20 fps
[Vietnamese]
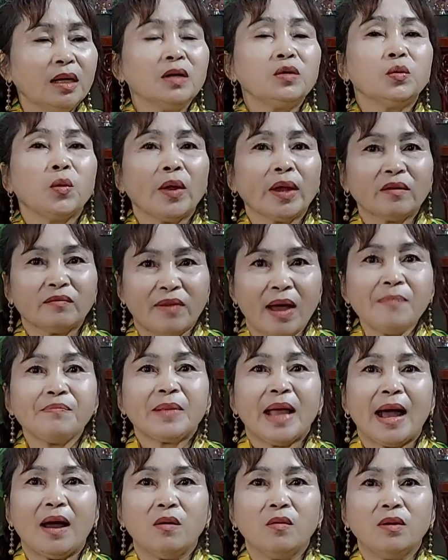để truyền
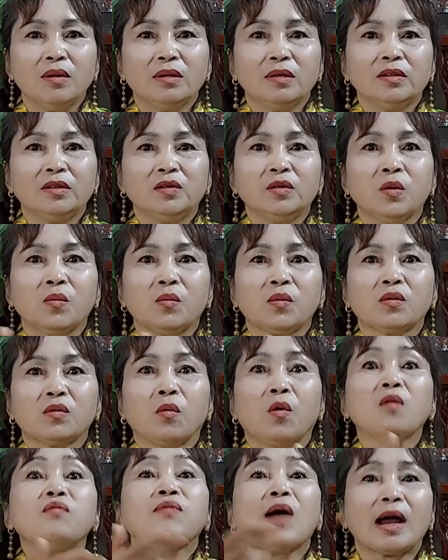pháp đạo dùng
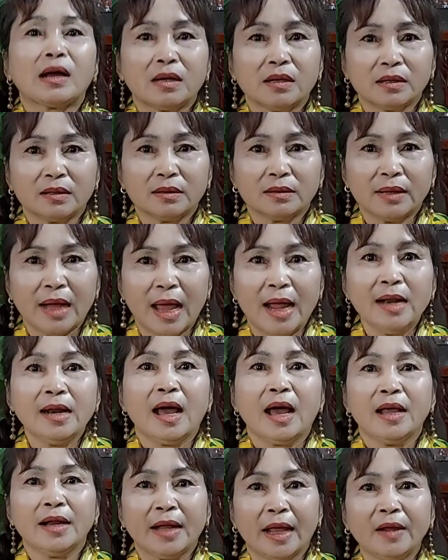của Phật để
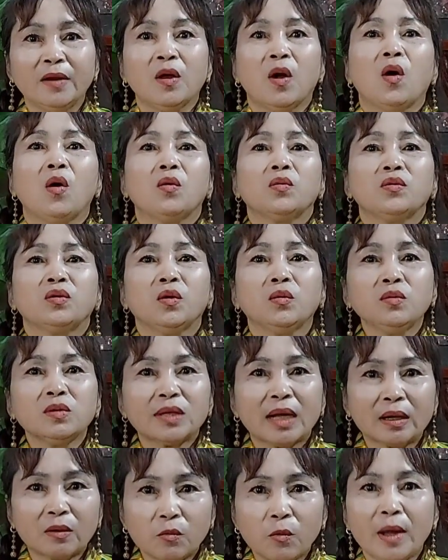lại để độ chúng
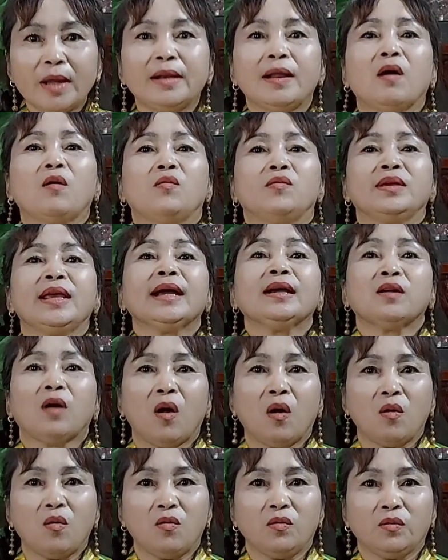sanh quay đầu giác
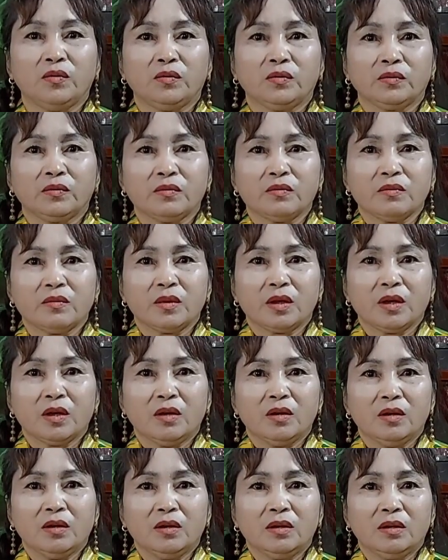ngộ.
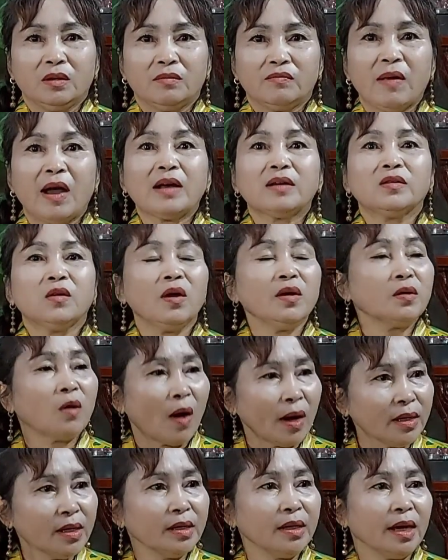Phật nói
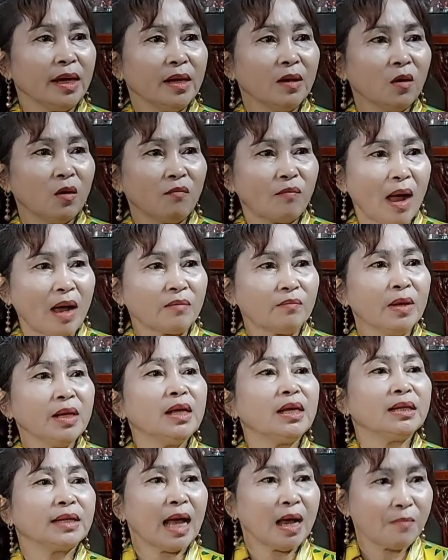rõ như vậy rồi Phật mới
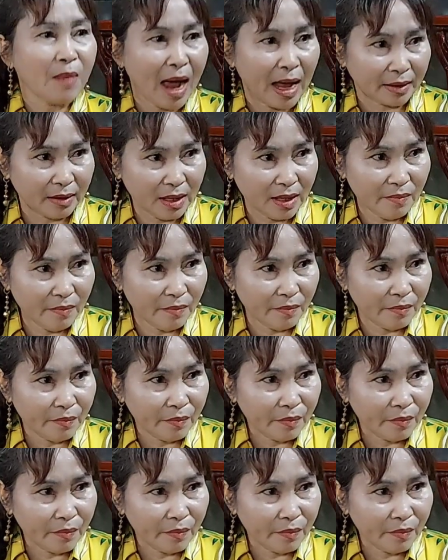đi ta bà tiếp